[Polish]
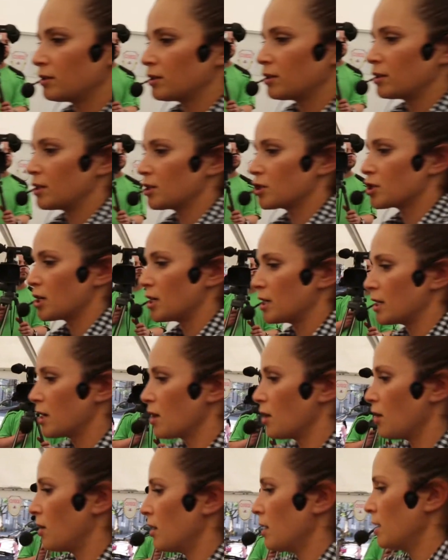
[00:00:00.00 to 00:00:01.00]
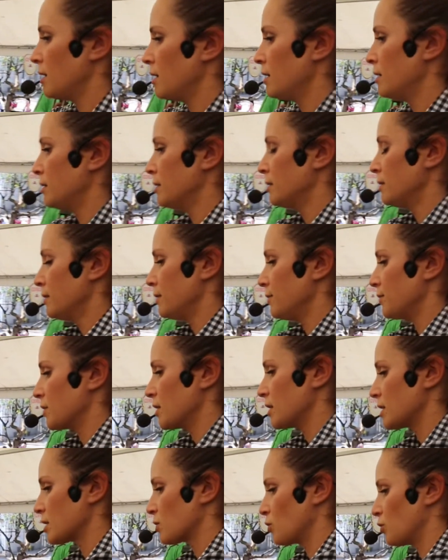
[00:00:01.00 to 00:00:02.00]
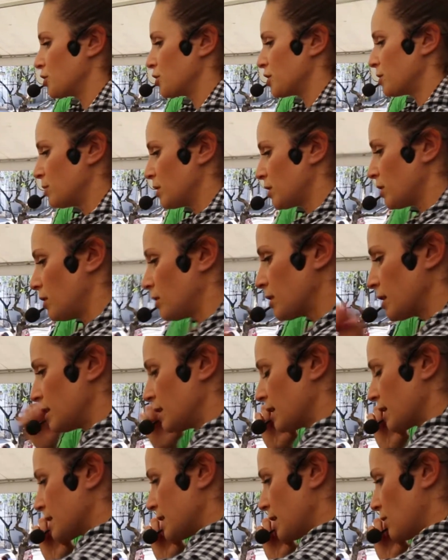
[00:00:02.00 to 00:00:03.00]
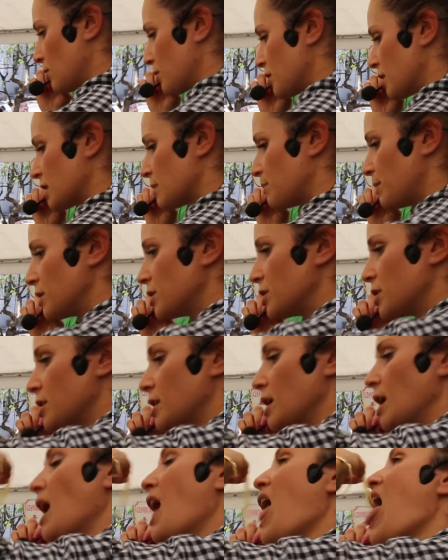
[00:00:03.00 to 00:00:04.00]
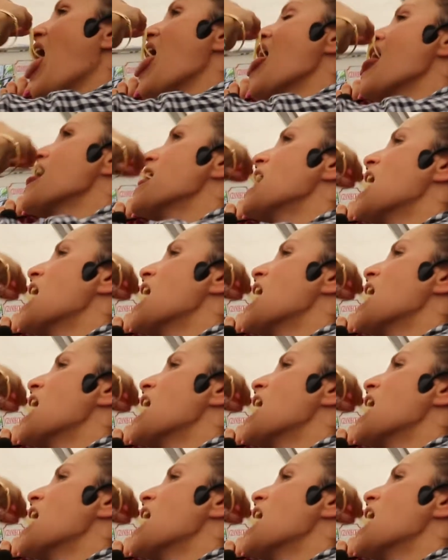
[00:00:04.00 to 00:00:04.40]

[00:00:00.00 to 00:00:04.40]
Makaron jest już gotowy. Zatem zapraszamy do konsumpcji.